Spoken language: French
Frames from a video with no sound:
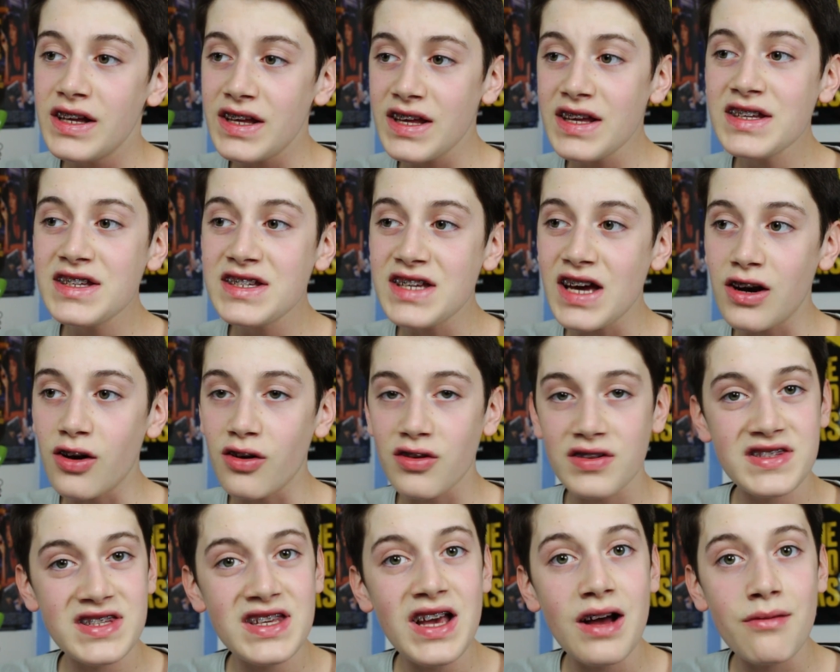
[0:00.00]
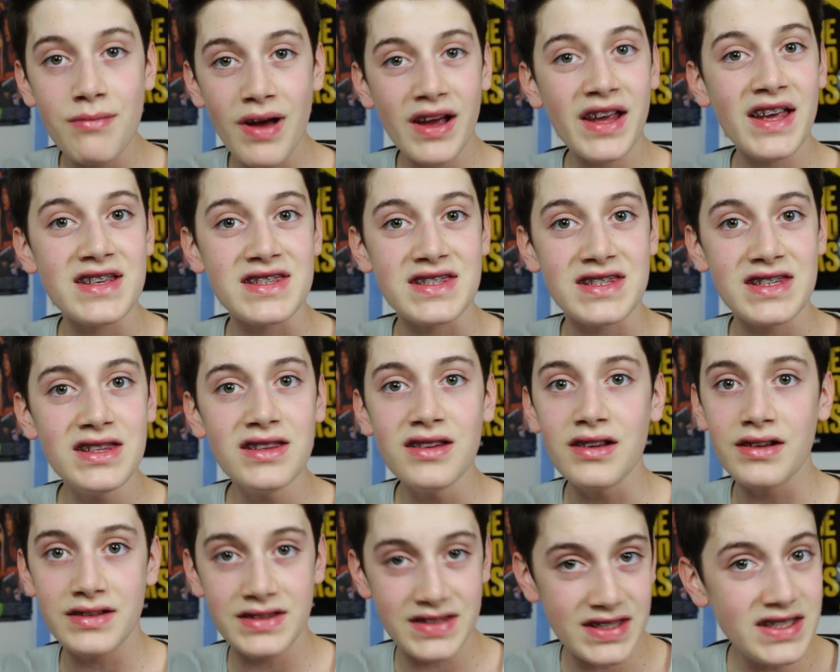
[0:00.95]
et qui a lancé un
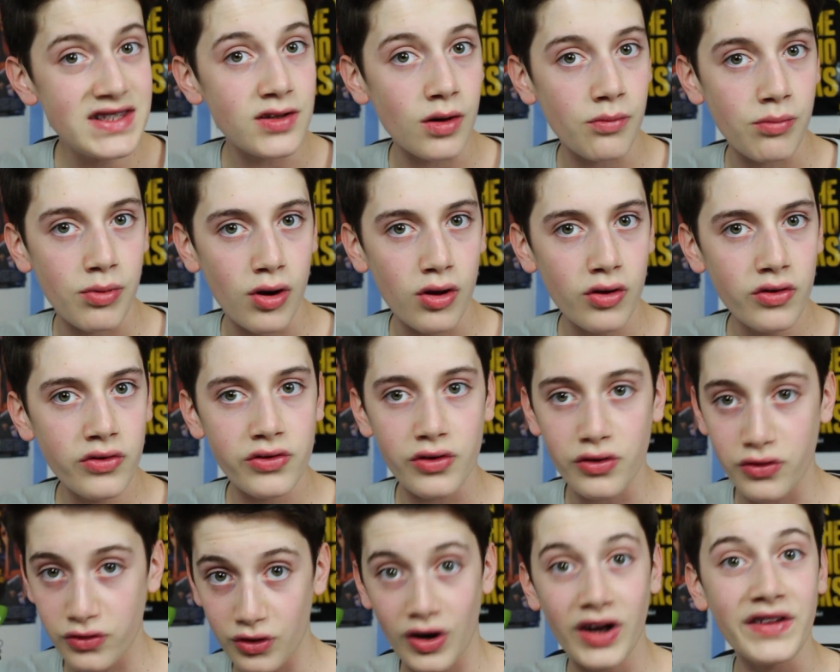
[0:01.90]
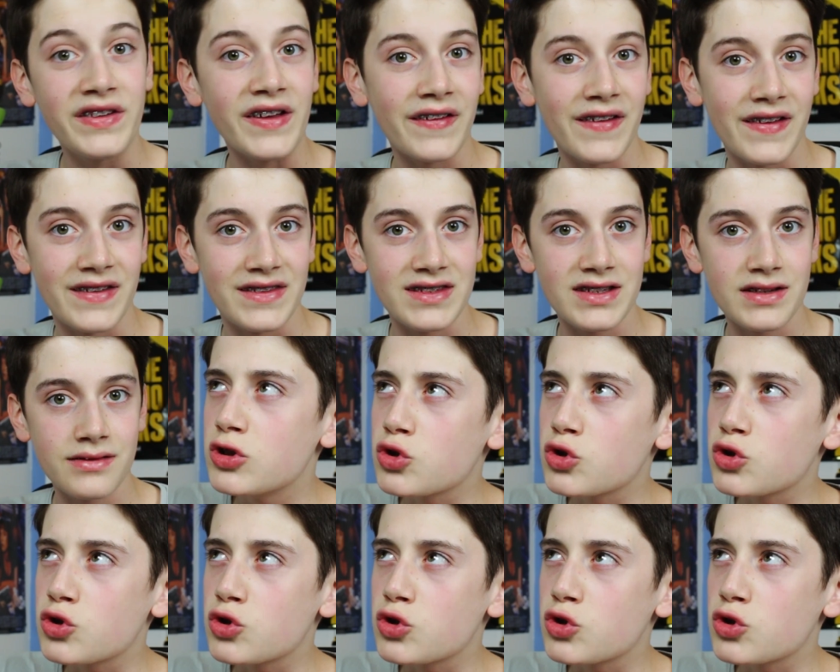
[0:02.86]
magazine Dissemblance sur internet.